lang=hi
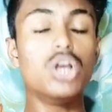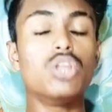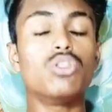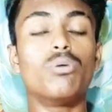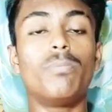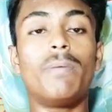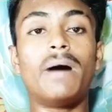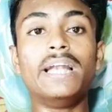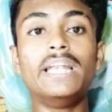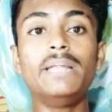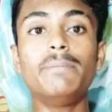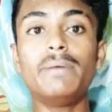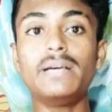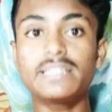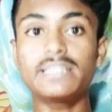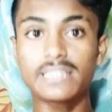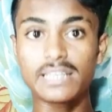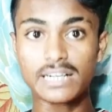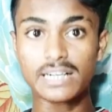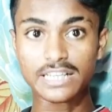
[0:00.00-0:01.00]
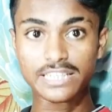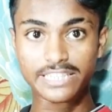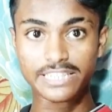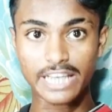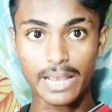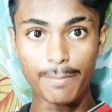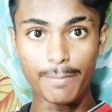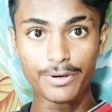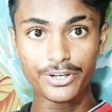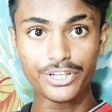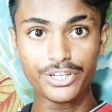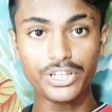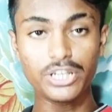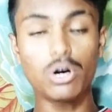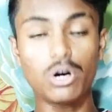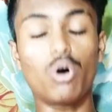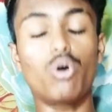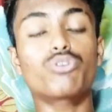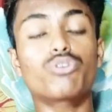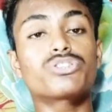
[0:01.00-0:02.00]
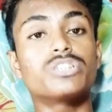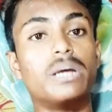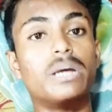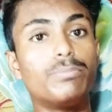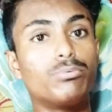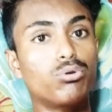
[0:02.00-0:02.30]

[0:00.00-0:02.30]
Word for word: तो फाइनली मैं इस तरह का सेम एडिटिंग और सेम